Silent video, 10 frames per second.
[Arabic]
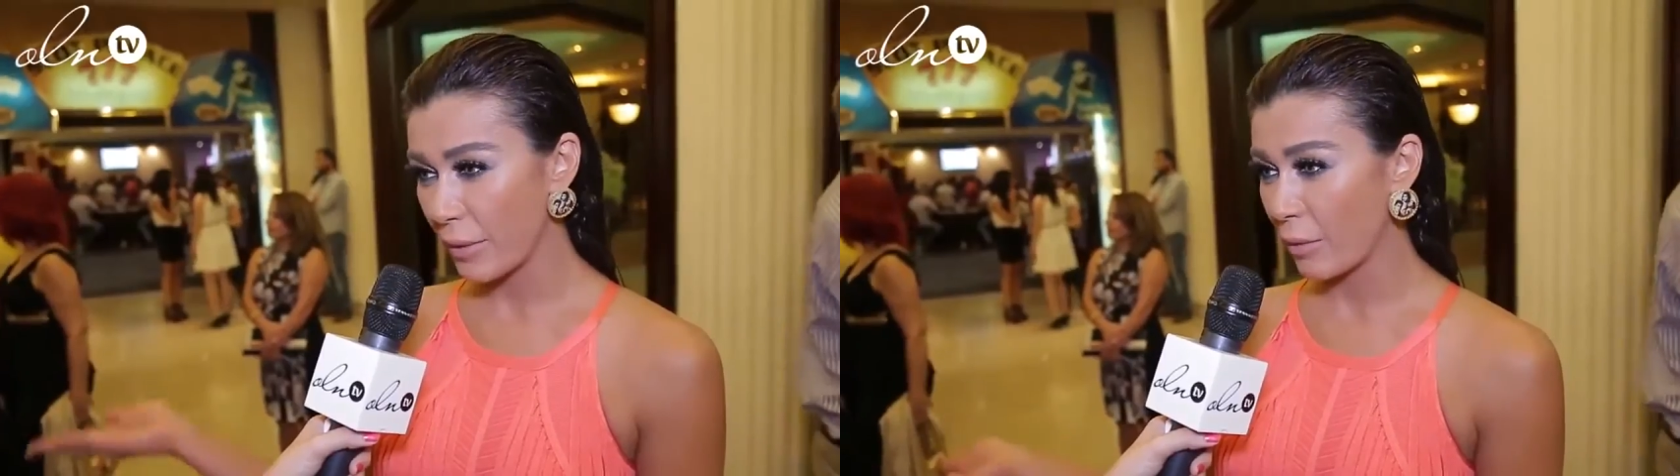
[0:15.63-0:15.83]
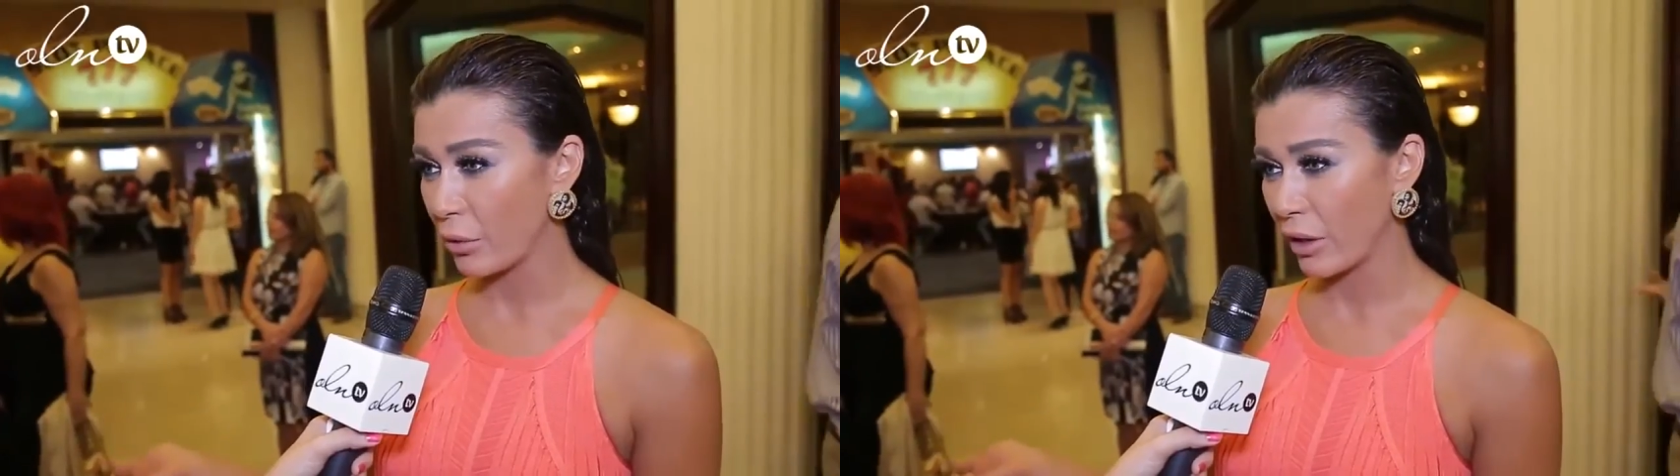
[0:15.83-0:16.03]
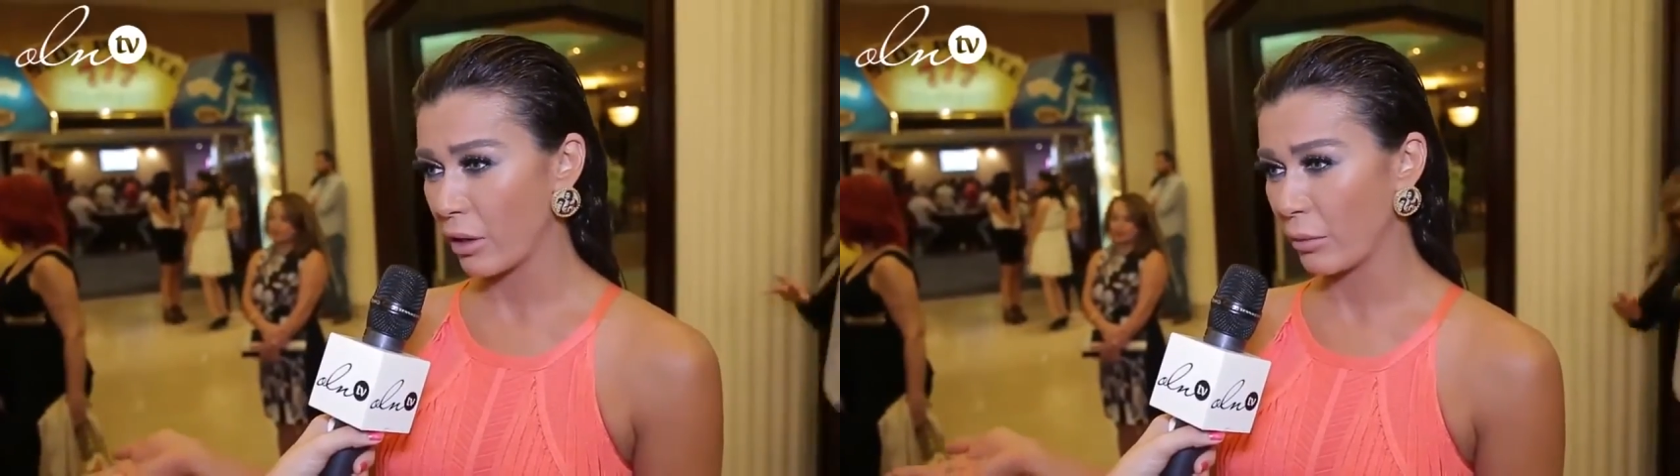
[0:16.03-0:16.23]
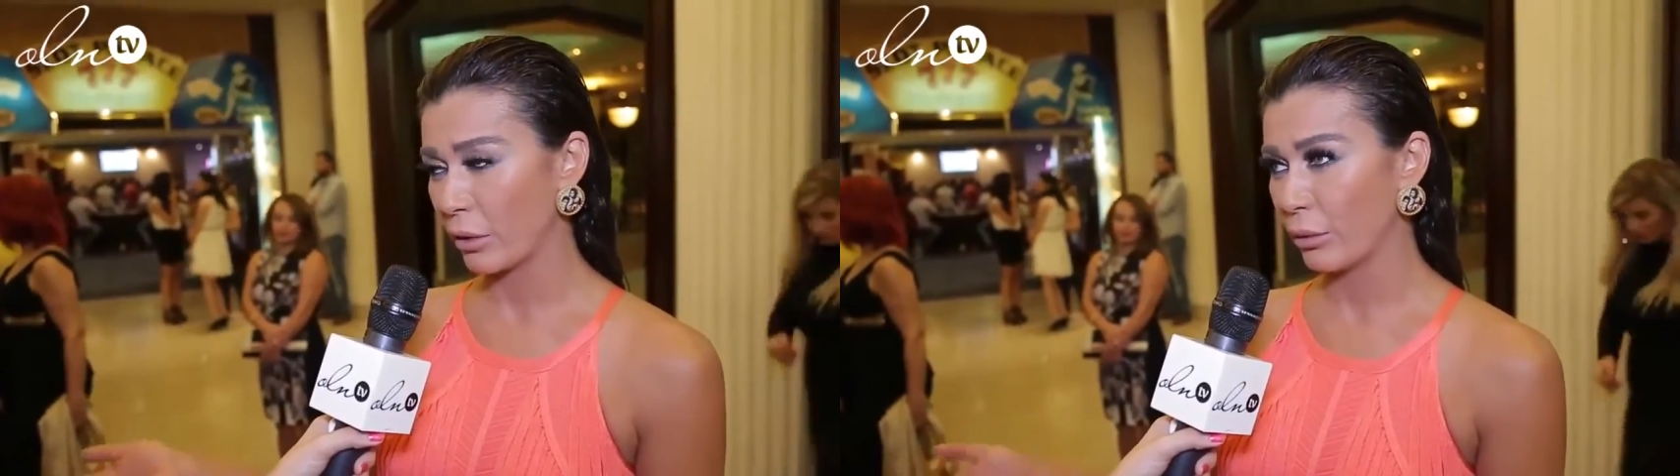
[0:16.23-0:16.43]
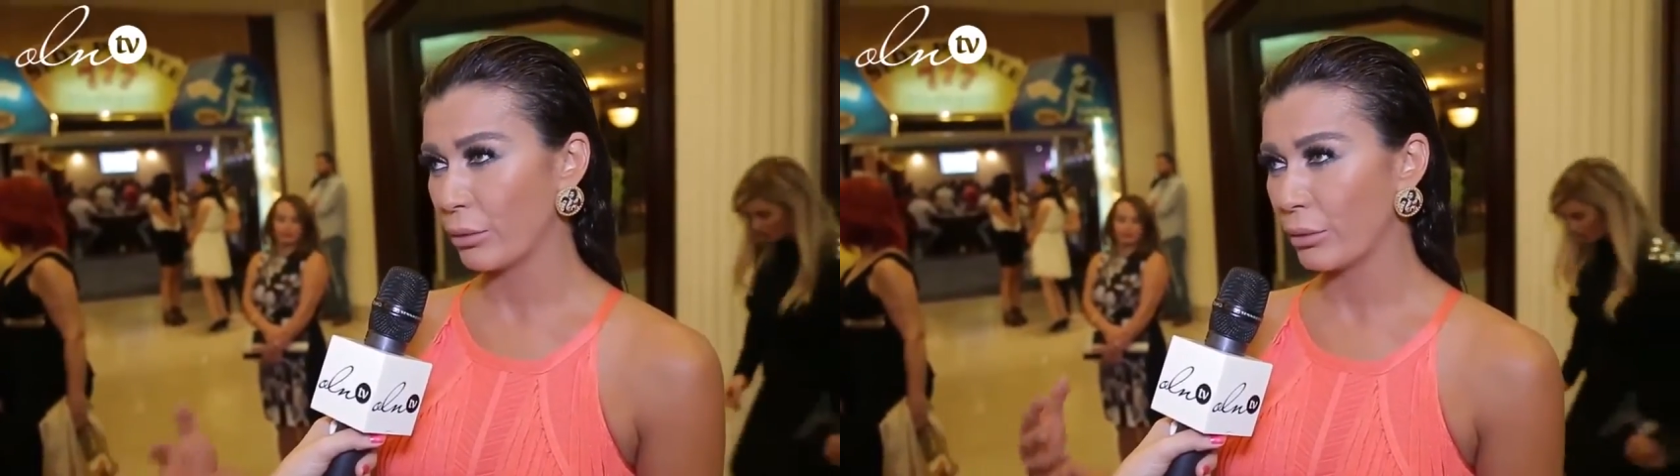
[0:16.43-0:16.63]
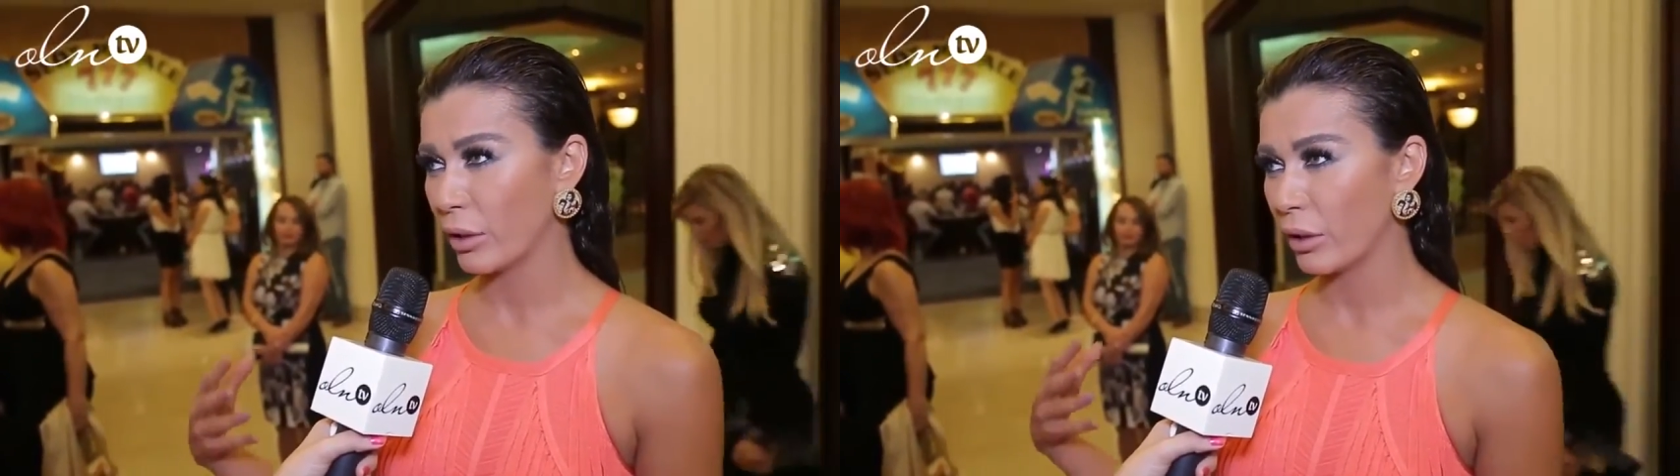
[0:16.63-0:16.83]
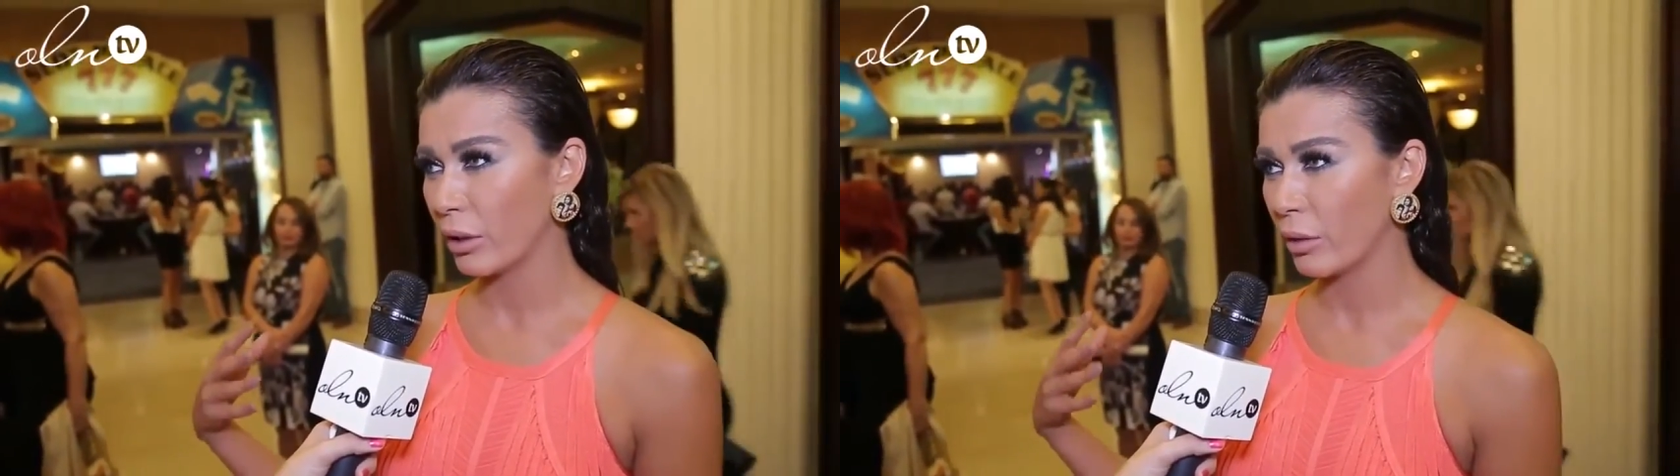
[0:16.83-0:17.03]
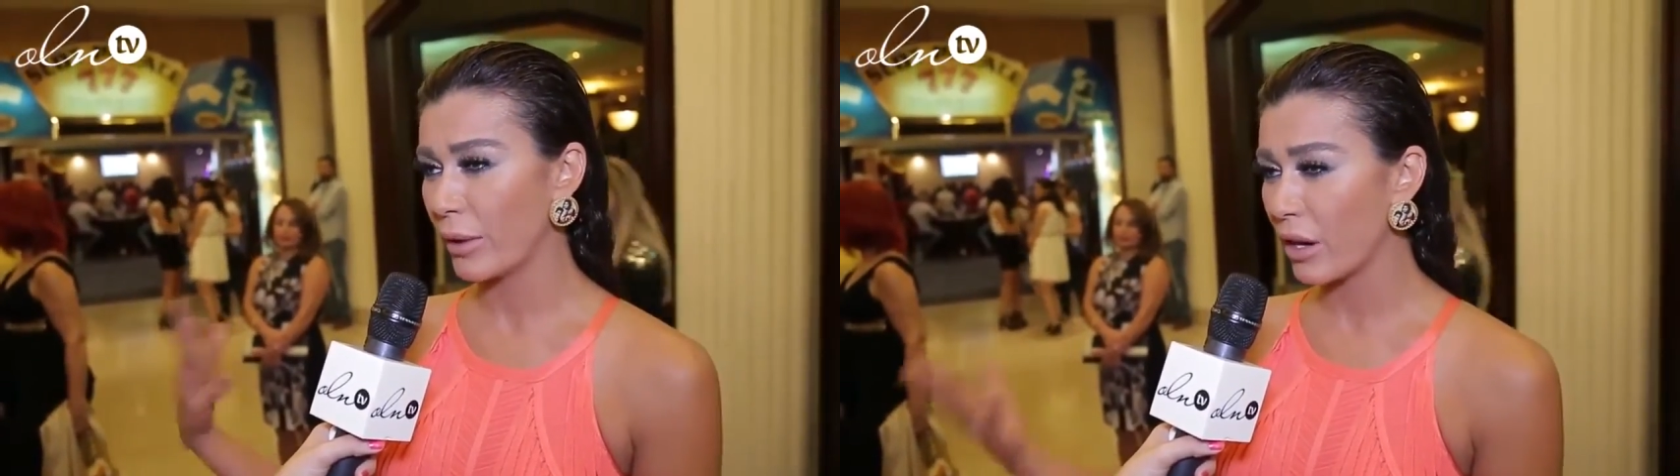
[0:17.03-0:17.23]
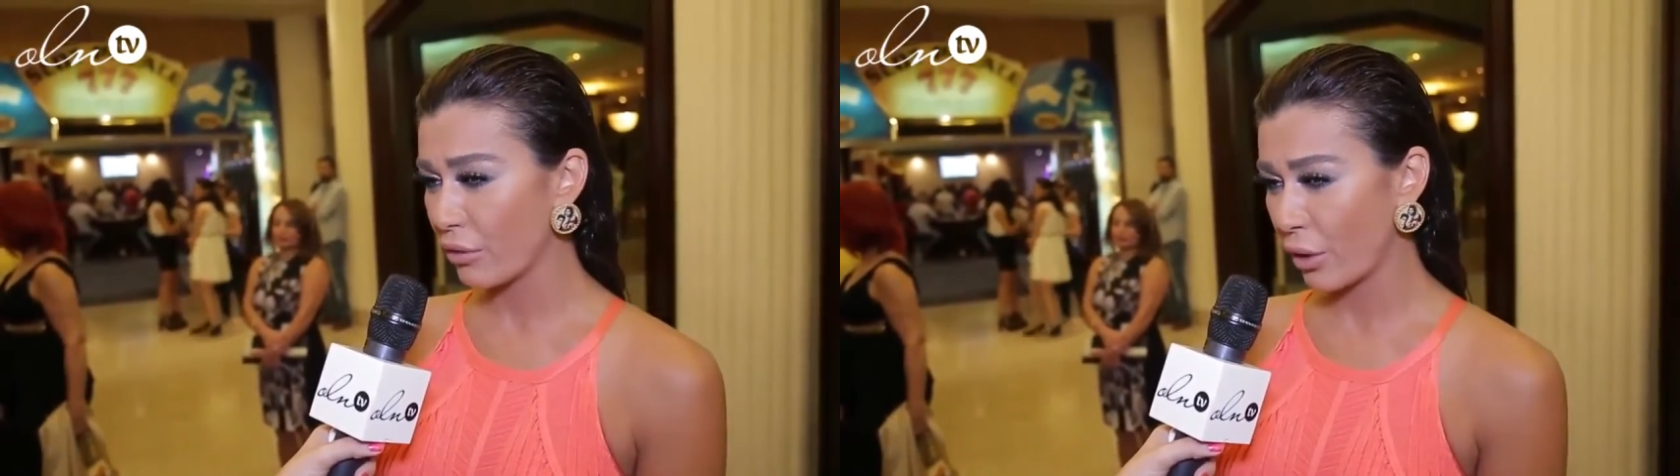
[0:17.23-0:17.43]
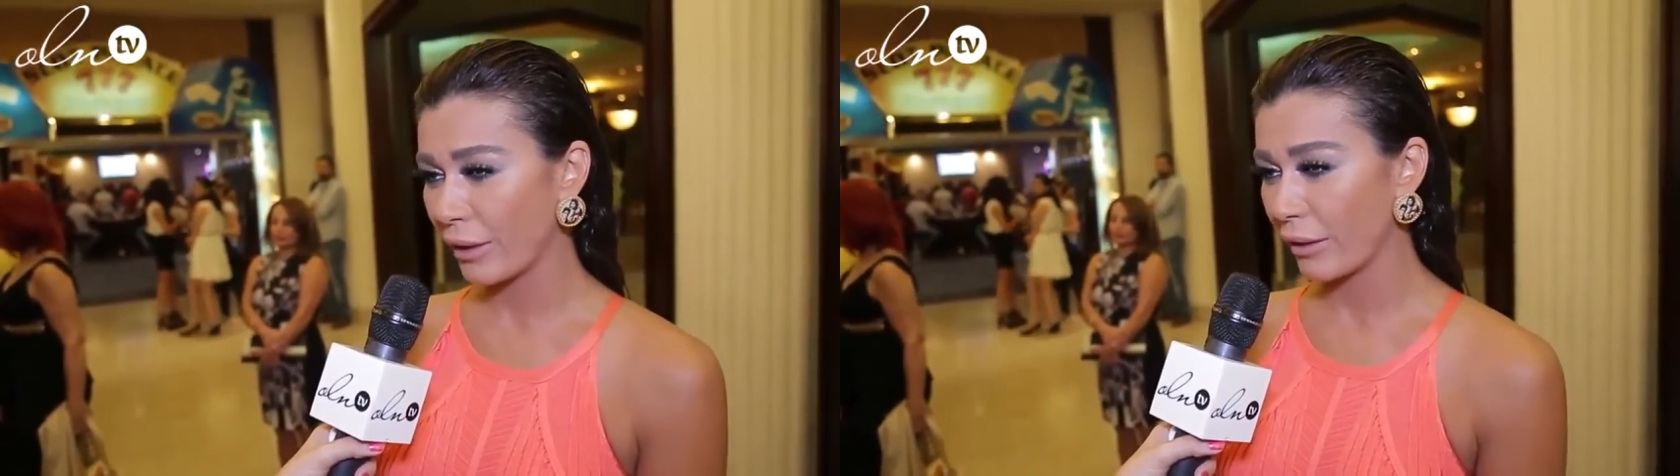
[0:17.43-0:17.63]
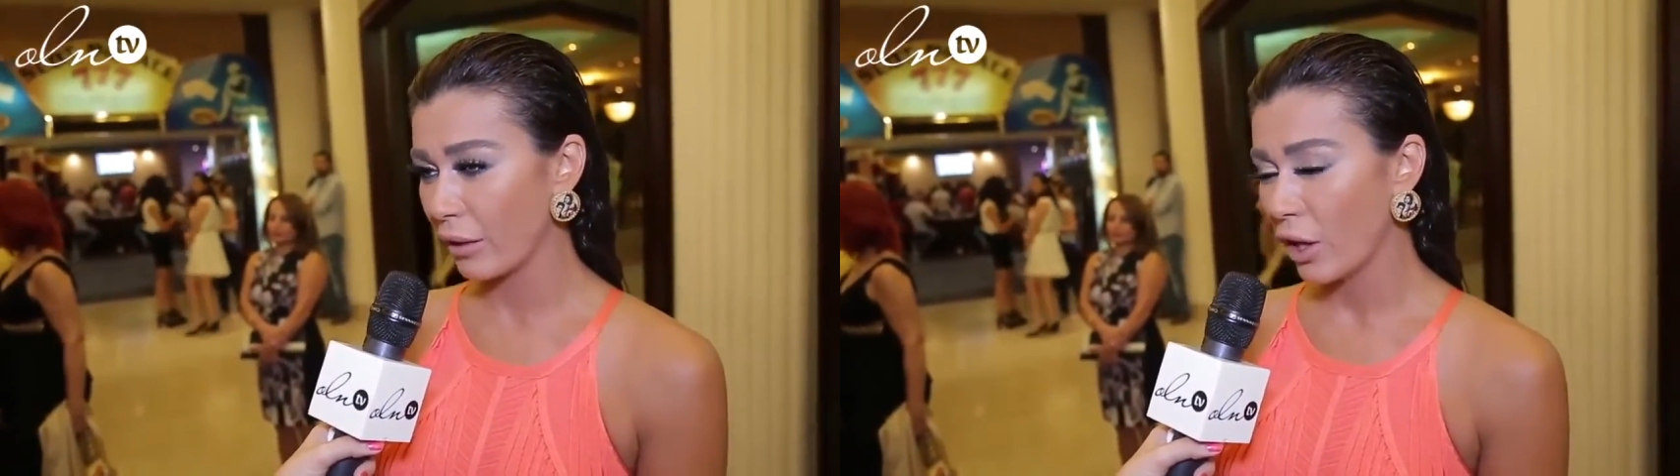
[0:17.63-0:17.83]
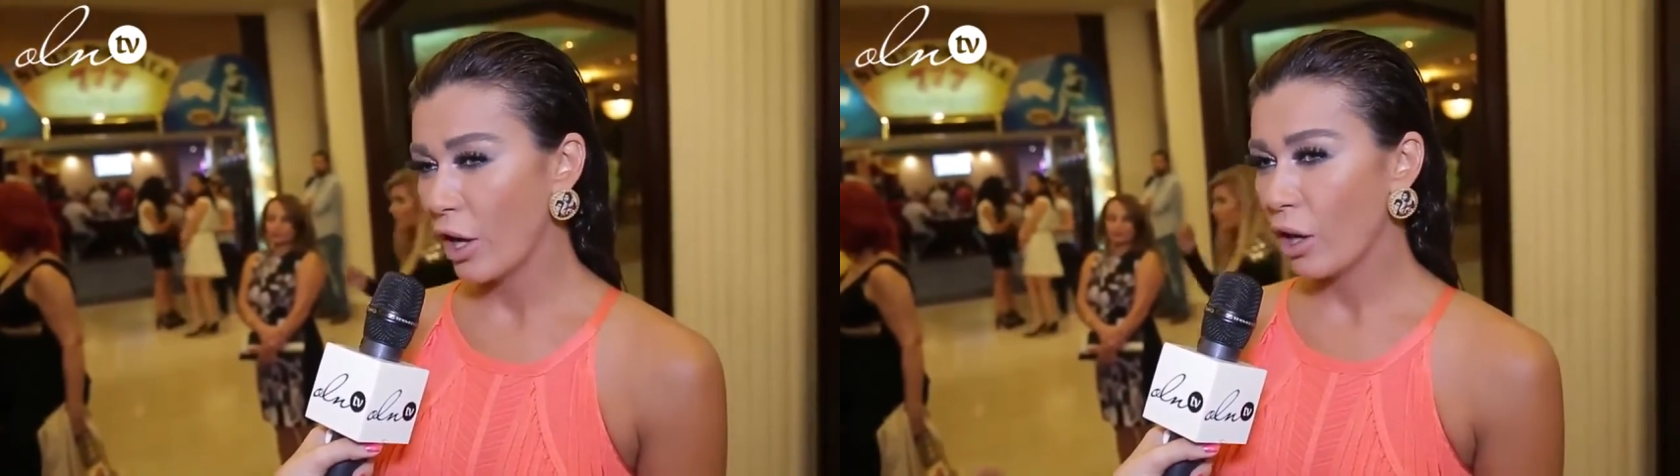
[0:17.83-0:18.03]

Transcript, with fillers: بيعمله رامي وبرافو عليه